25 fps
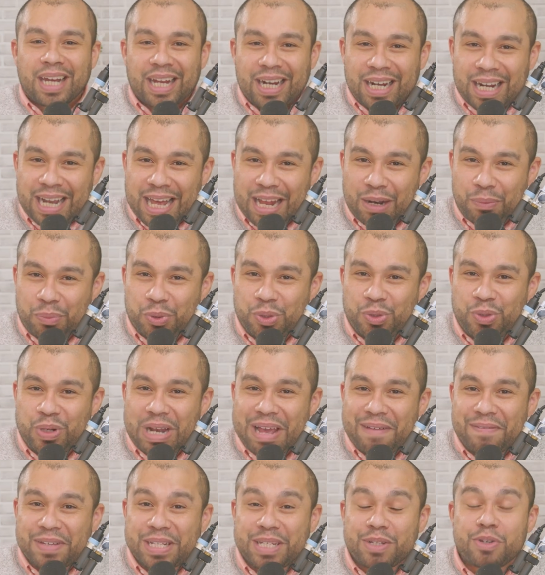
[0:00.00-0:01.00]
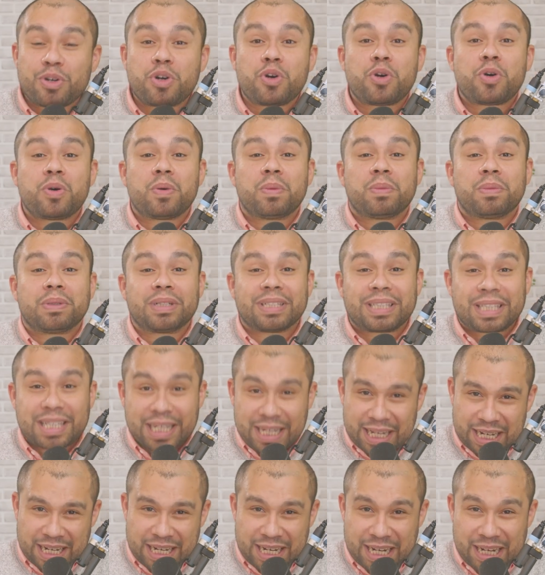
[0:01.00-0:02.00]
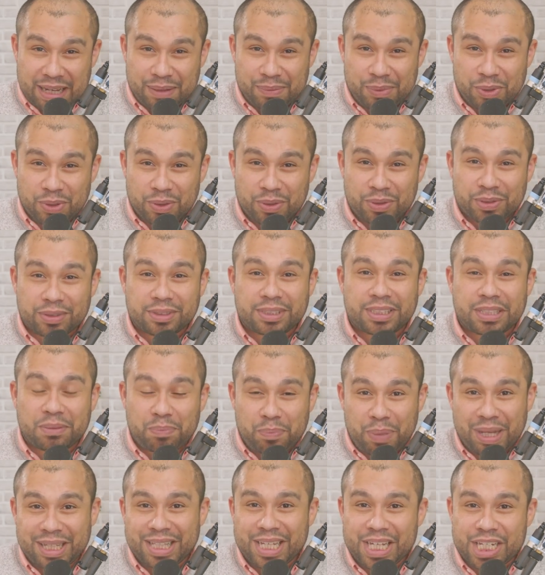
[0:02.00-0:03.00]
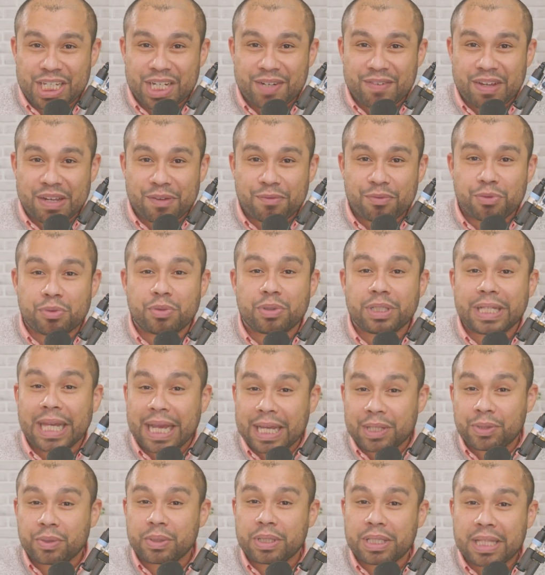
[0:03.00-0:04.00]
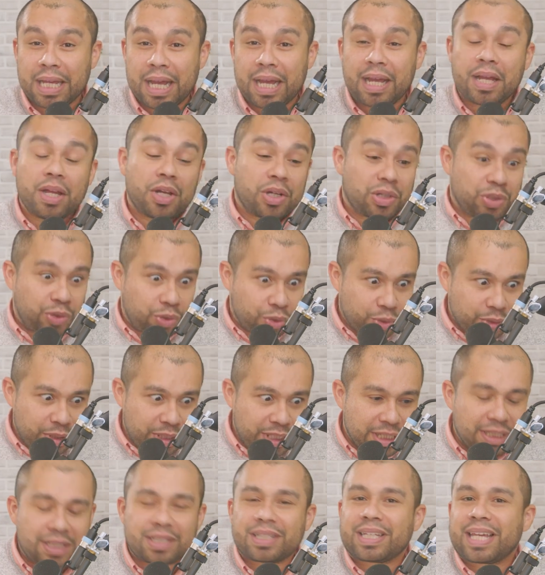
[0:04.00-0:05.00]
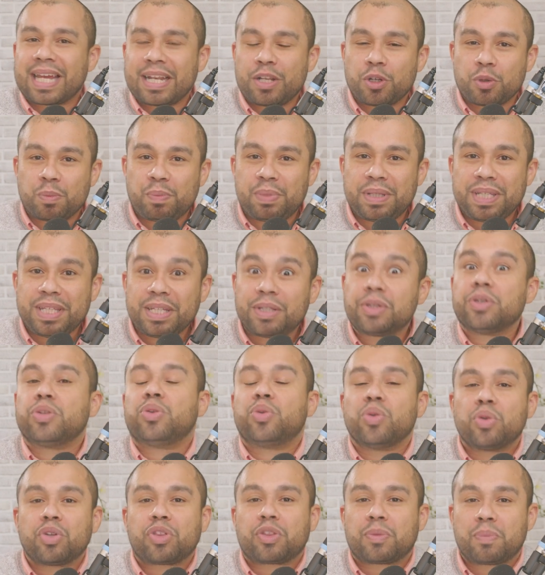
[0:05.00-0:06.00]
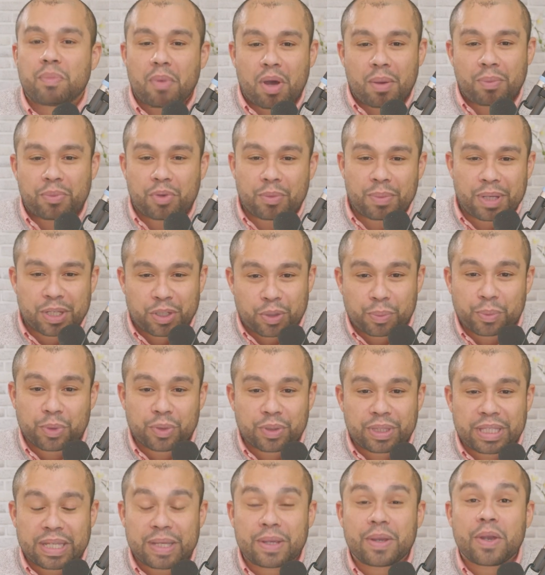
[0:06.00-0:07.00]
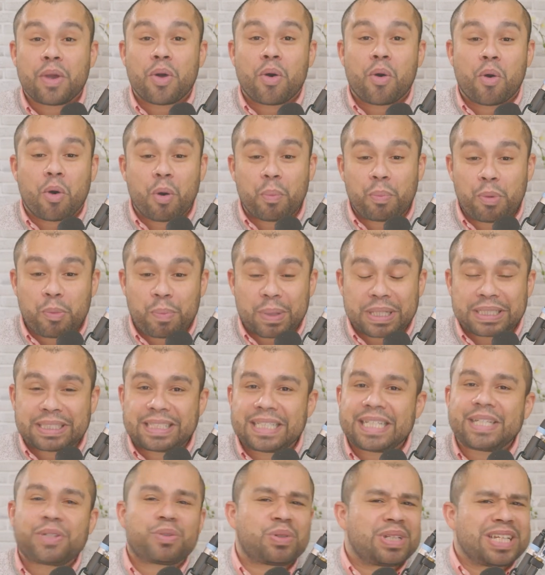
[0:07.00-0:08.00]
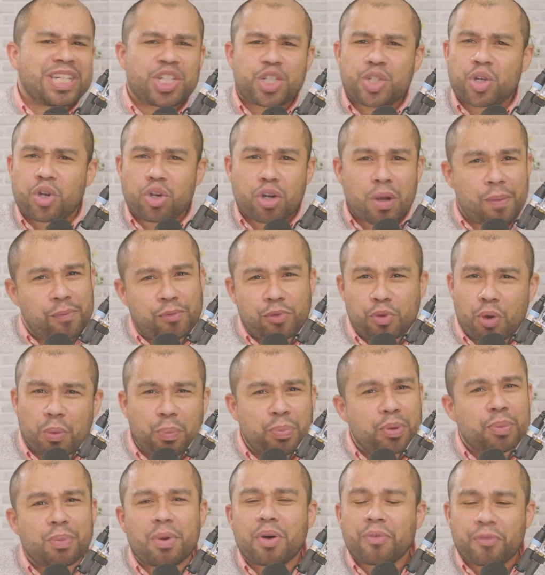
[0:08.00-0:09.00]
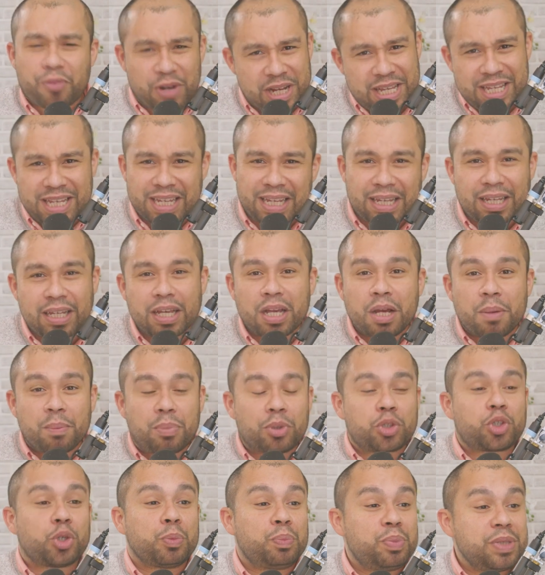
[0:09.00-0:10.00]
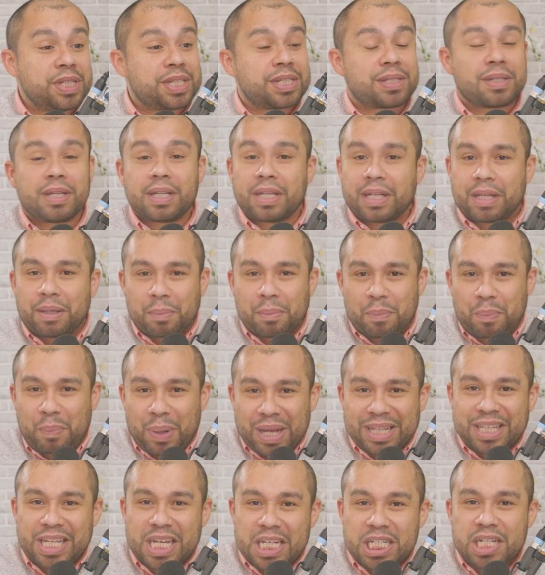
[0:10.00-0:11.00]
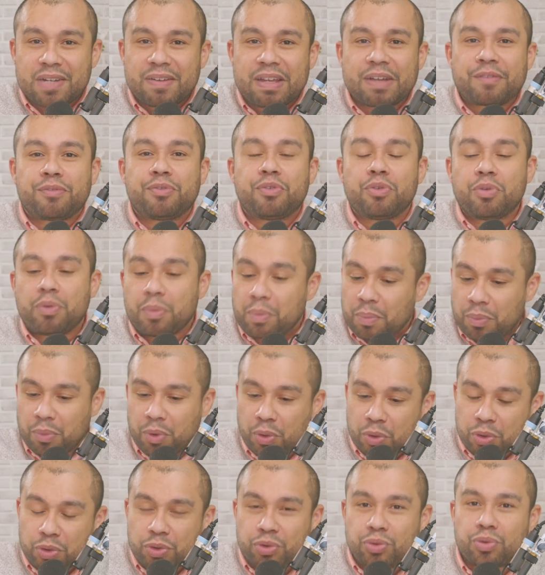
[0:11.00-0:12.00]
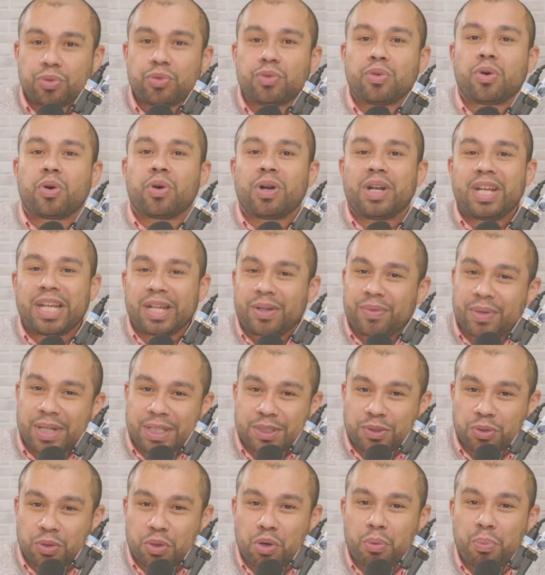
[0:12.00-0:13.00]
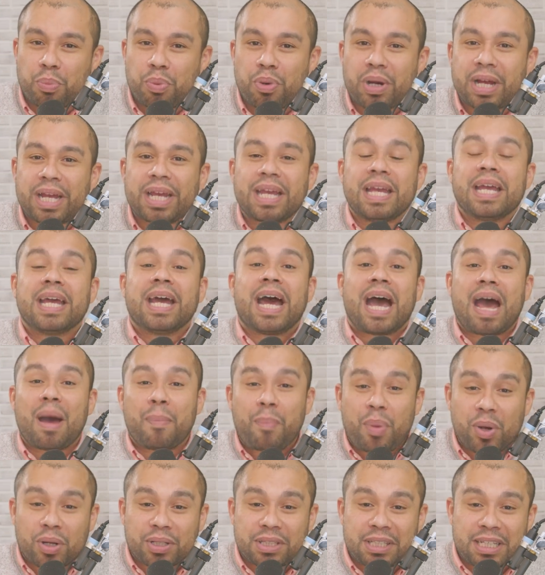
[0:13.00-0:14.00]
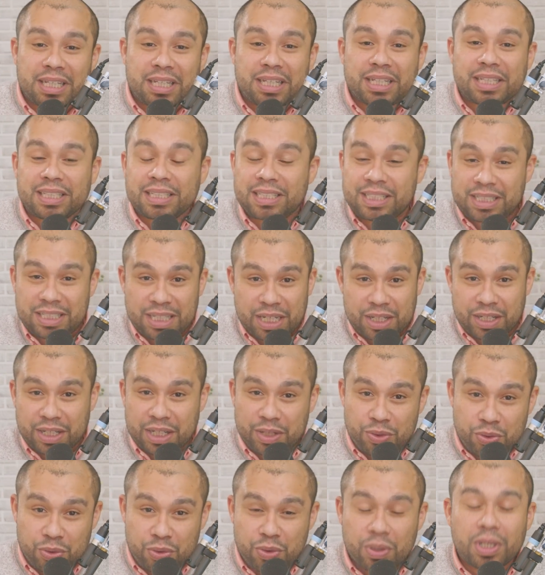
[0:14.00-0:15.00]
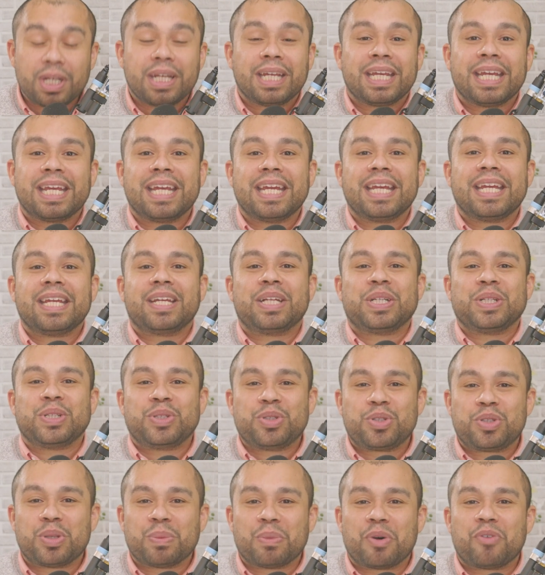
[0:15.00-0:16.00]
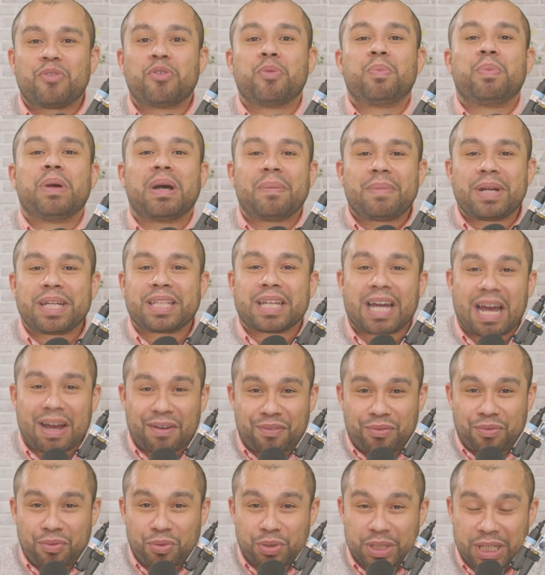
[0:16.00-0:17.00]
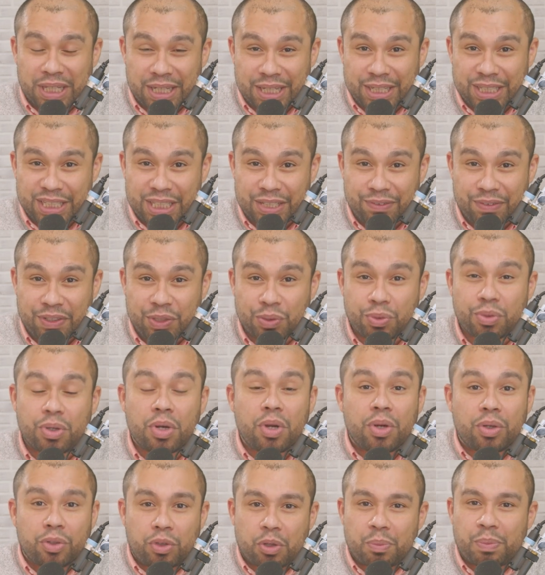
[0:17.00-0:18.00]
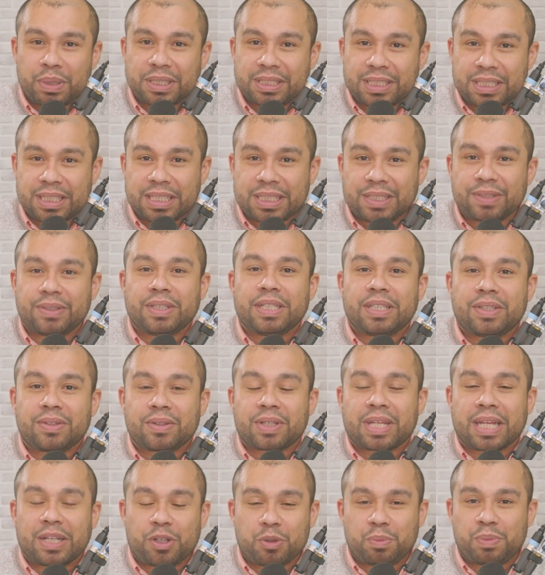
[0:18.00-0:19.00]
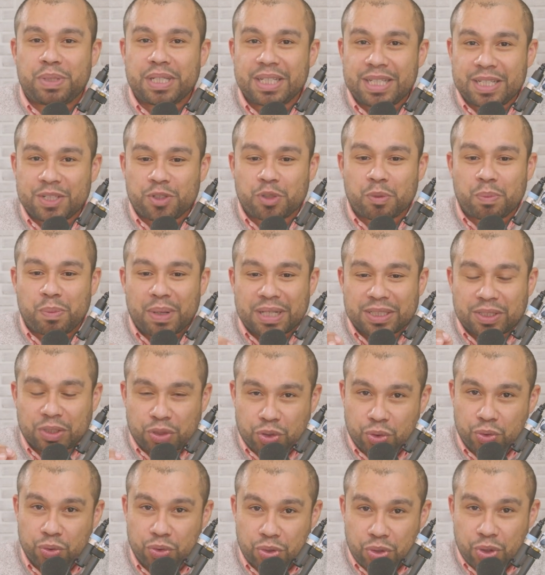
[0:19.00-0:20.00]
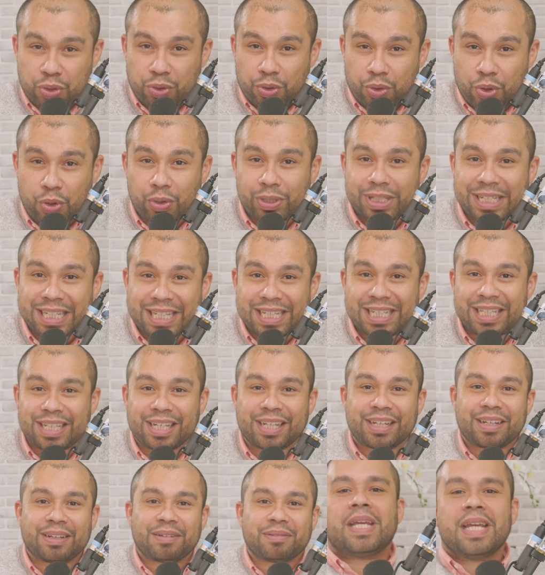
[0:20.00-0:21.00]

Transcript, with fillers: Là, le but de la vidéo, très clairement, c'est de partager avec vous des résultats d'audit Calliope que d'autres membres de ma communauté ont pu passer, que des gens comme vous ont pu m'envoyer pour que je puisse partager avec vous mon retour, les corrections qu'on pourrait apporter s'il y en a eu et justement vous permettre à vous qui regardez cette vidéo de passer des audits Calliope qui se passent en toute tranquillité.